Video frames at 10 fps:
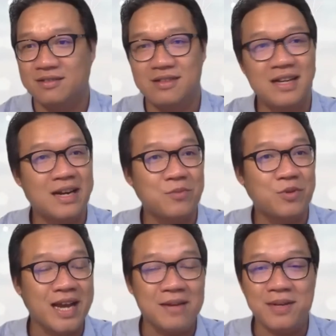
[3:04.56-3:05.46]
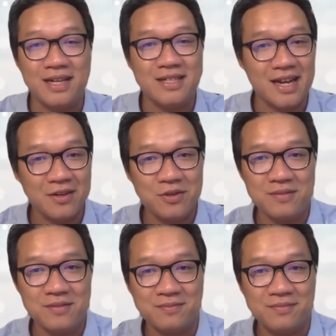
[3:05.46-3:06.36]
đánh răng buổi sáng, mình ăn sáng luôn á.
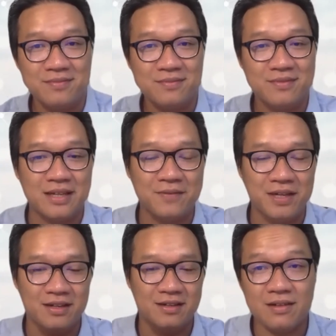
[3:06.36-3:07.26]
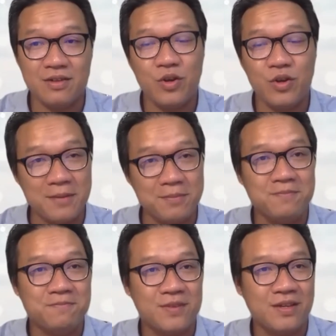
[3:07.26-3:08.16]
Tại vì doanh nghiệp
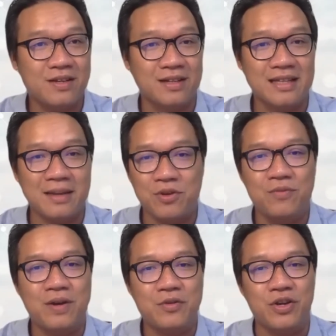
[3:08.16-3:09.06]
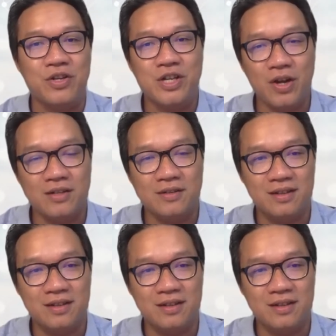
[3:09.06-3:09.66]
người ta tập trung vào chuyện kinh doanh,